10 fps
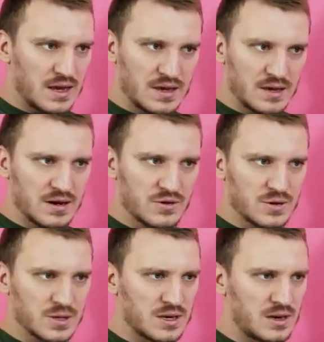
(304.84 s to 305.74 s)
Третий,
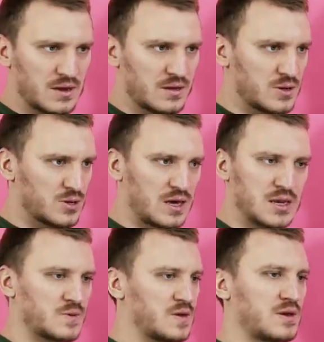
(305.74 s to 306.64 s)
который затерянный.
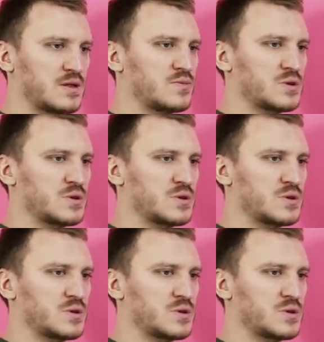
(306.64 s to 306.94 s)
Я не смотрел,